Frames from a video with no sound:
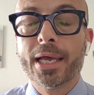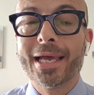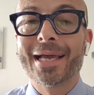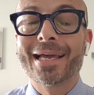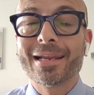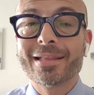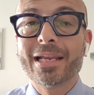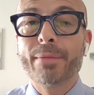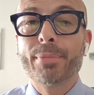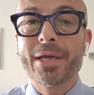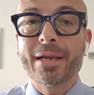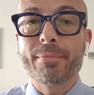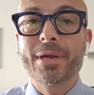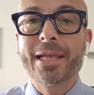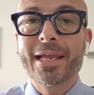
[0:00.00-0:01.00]
Eh, gradirebbe
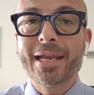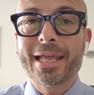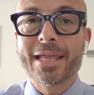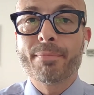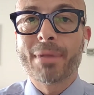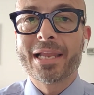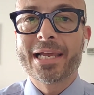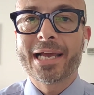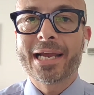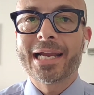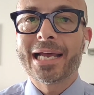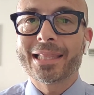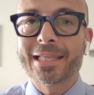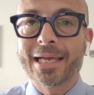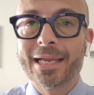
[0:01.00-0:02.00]
rimanere in maglia
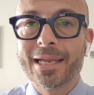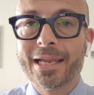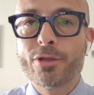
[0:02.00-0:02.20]
granata.